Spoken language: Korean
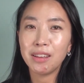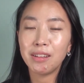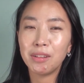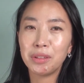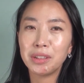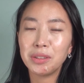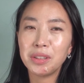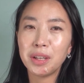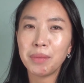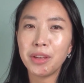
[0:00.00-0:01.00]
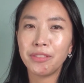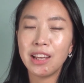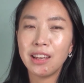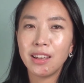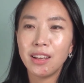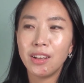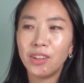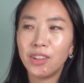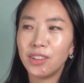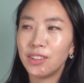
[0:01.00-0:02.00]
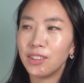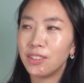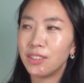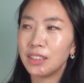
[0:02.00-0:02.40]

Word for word: 어, 왜 그러냐면 어,